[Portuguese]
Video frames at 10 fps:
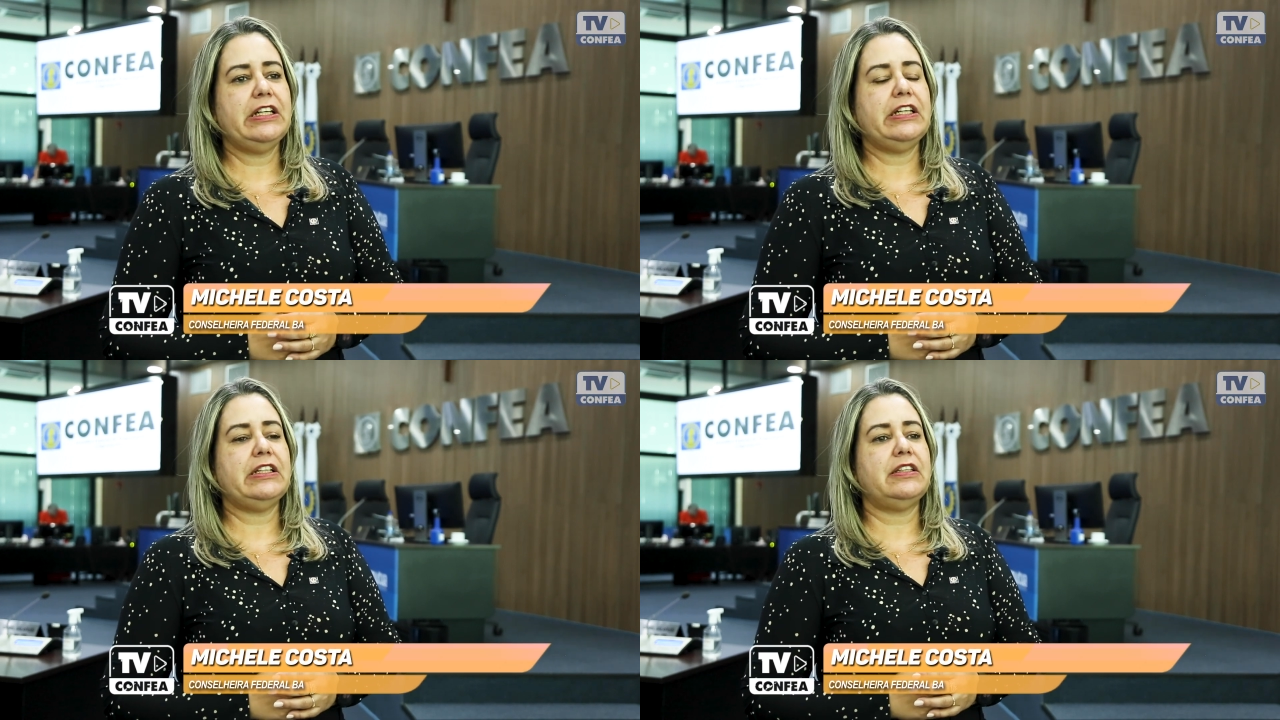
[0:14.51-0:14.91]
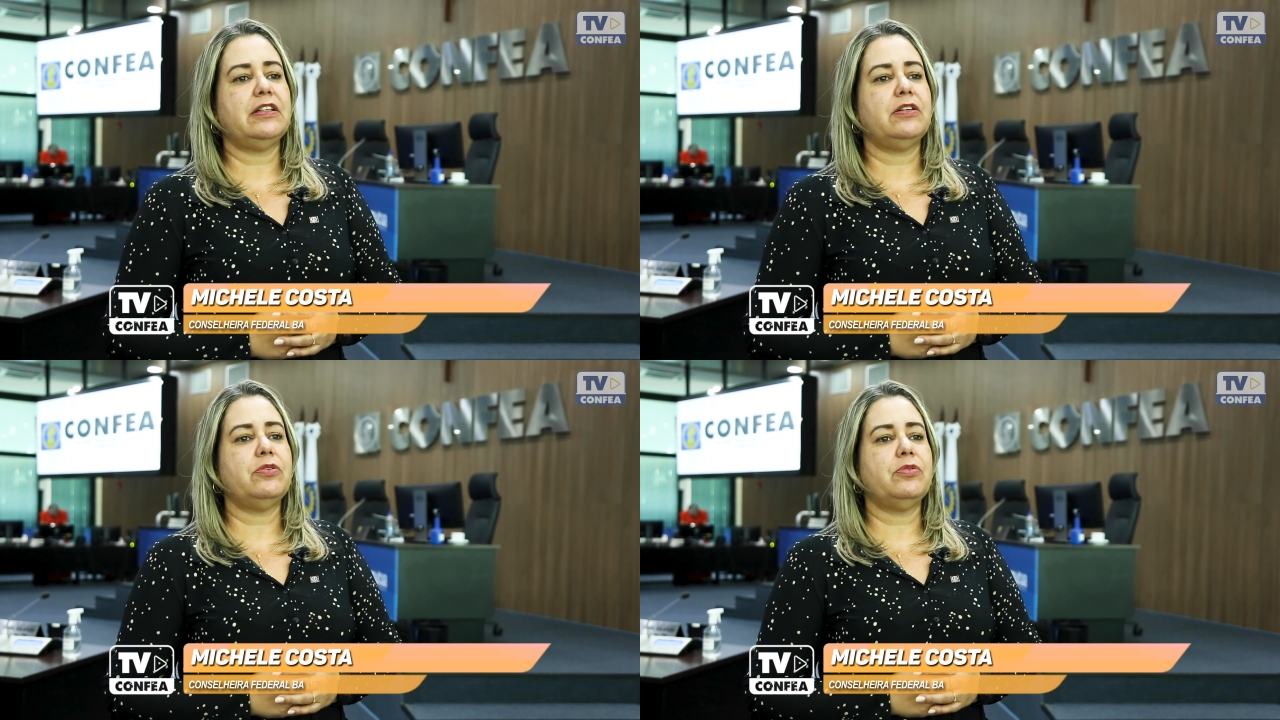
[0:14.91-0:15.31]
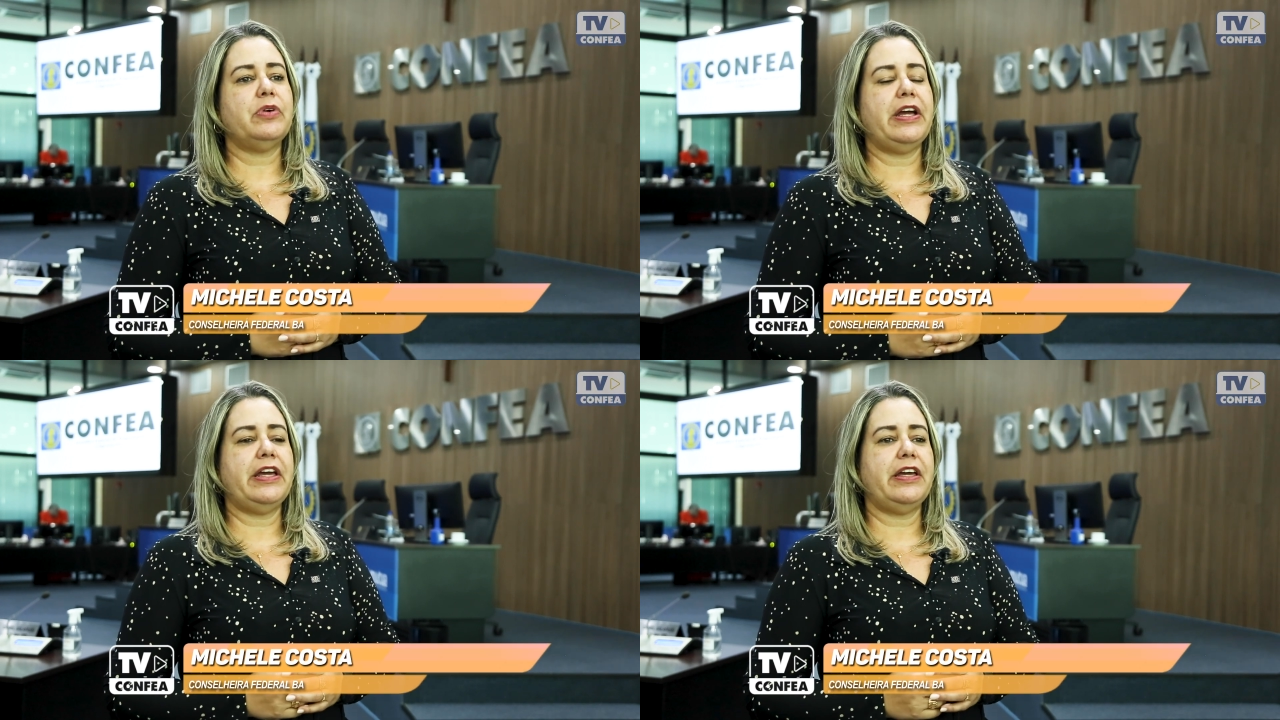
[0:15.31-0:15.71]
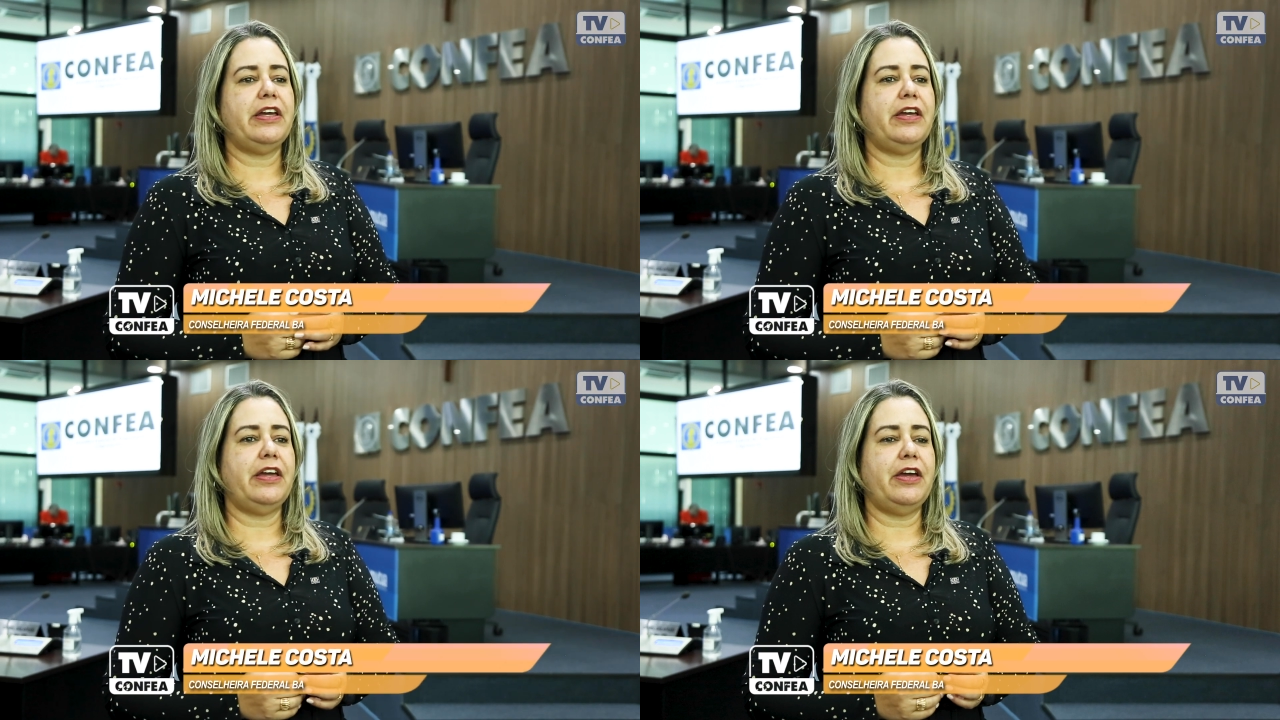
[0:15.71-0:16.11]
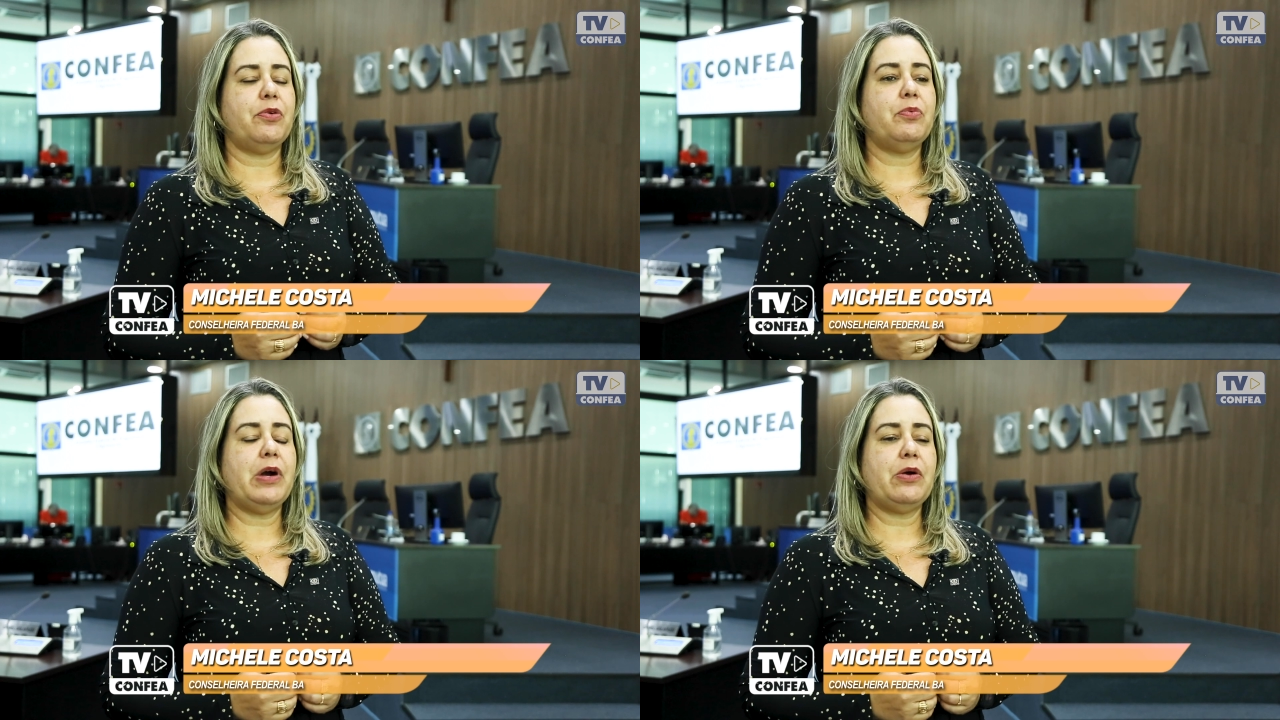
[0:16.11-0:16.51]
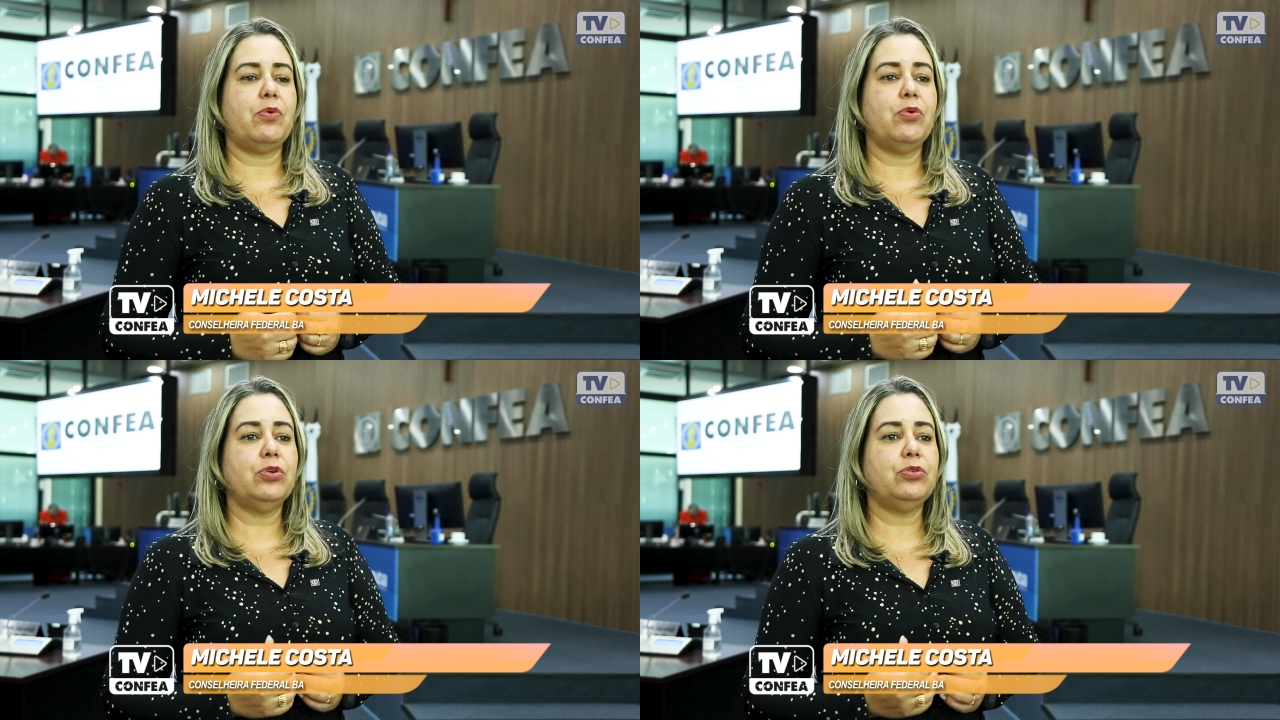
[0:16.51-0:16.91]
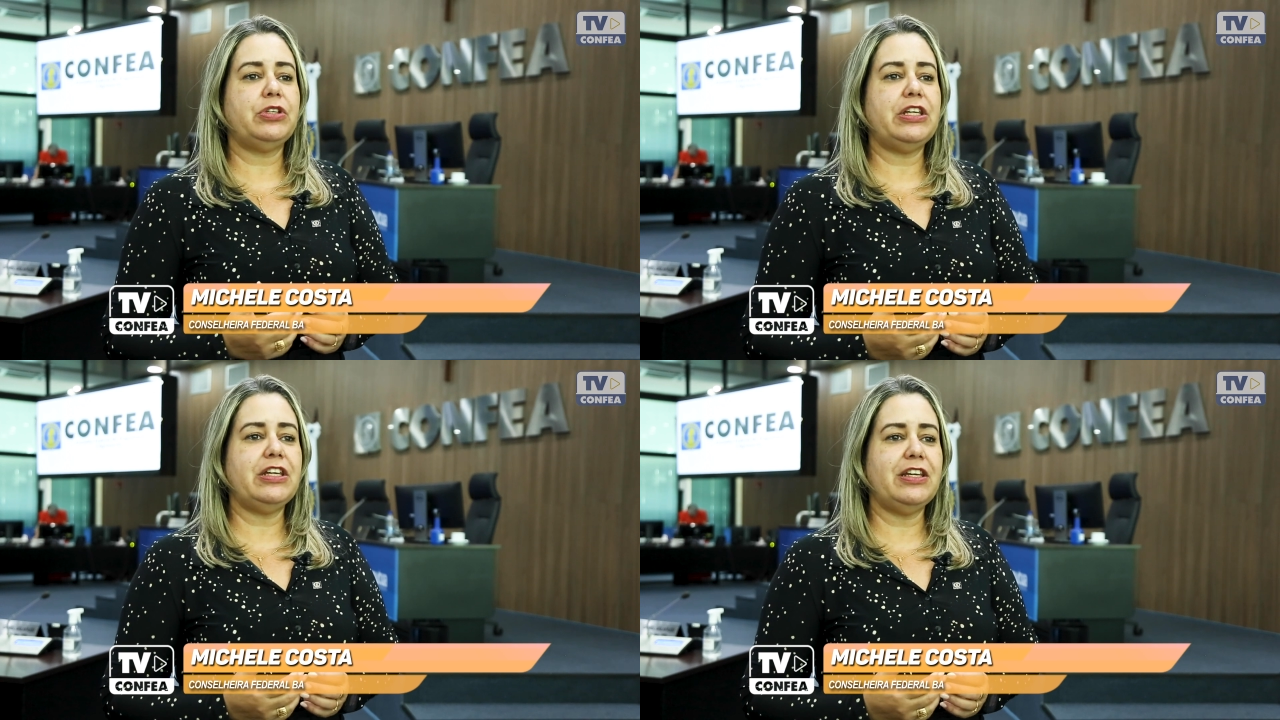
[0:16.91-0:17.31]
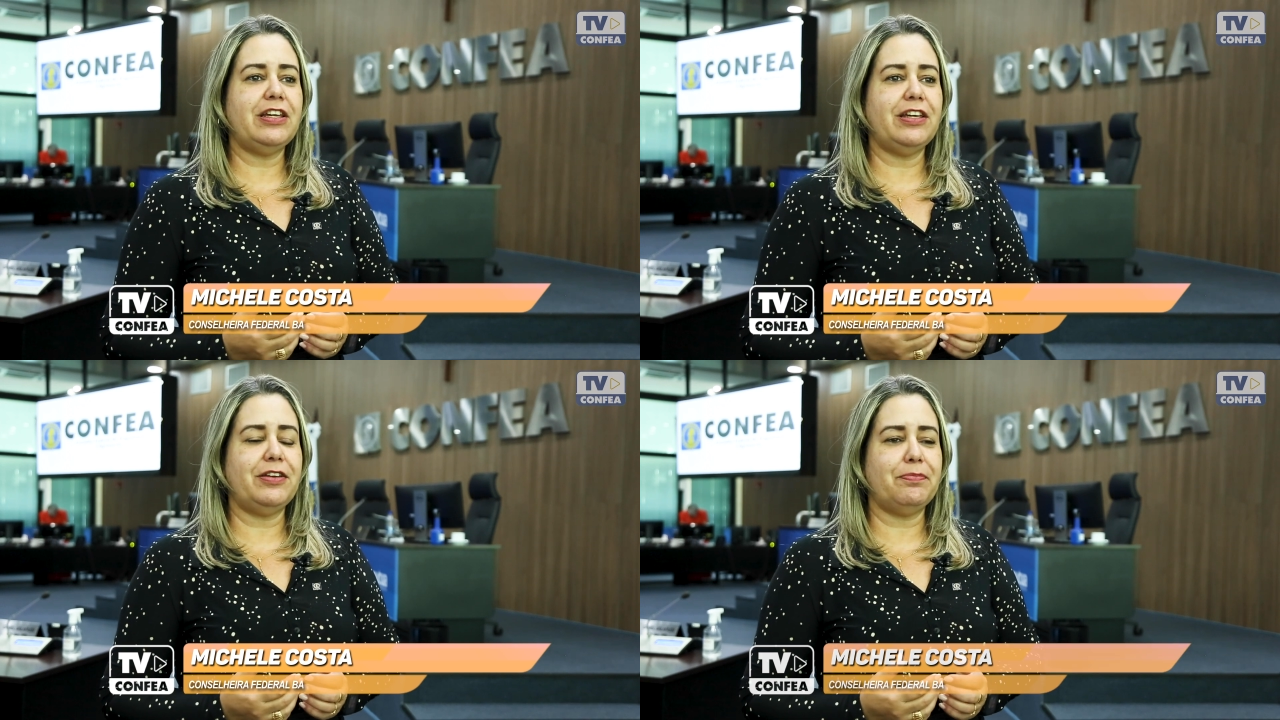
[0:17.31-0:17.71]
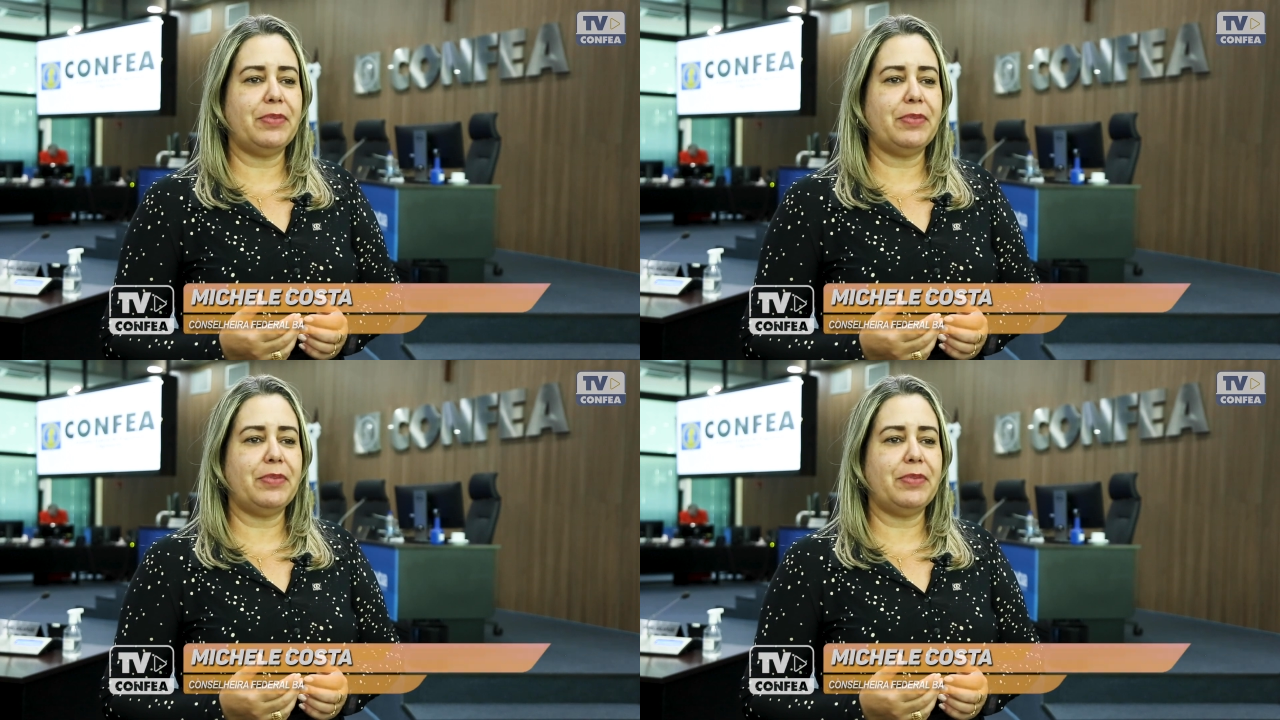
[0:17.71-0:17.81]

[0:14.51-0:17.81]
então, é, é um acordo que,